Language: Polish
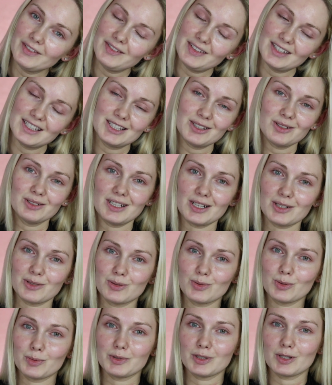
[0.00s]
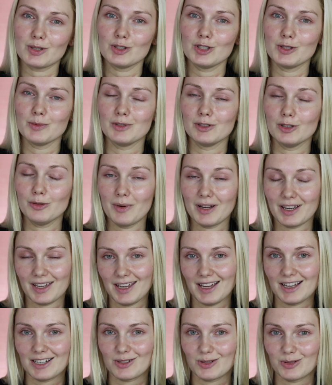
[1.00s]
więc od razu przechodzimy do
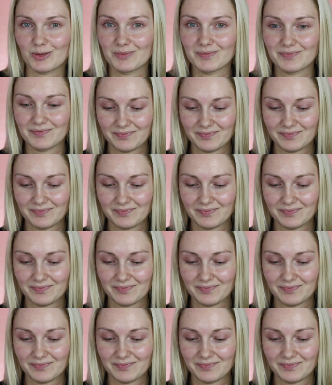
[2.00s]
makijażu.